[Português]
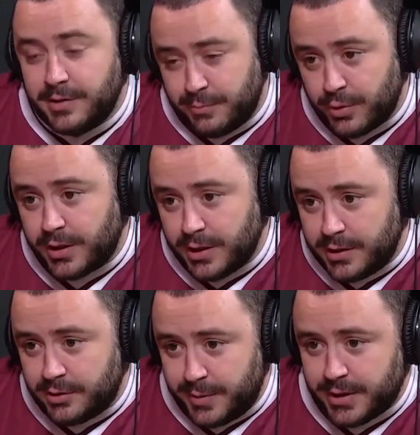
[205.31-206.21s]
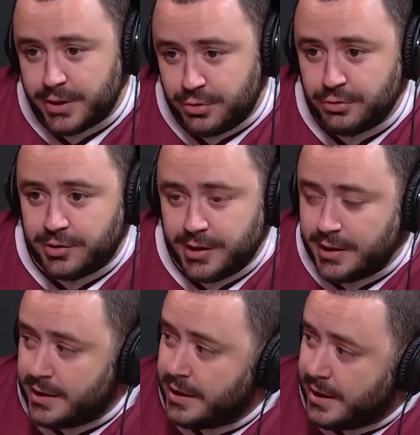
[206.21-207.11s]
importantes para que a gente consiga
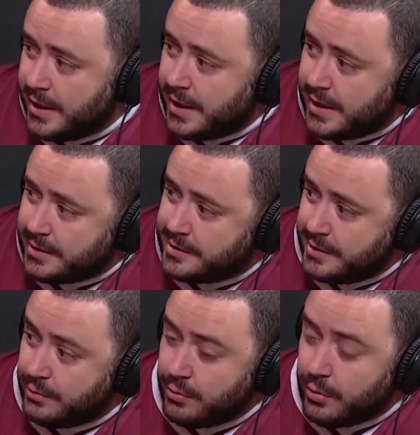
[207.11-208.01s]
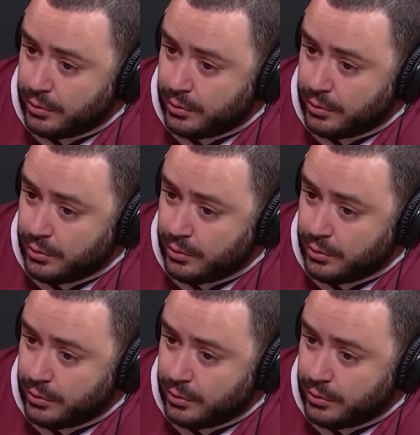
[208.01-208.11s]
entender assim,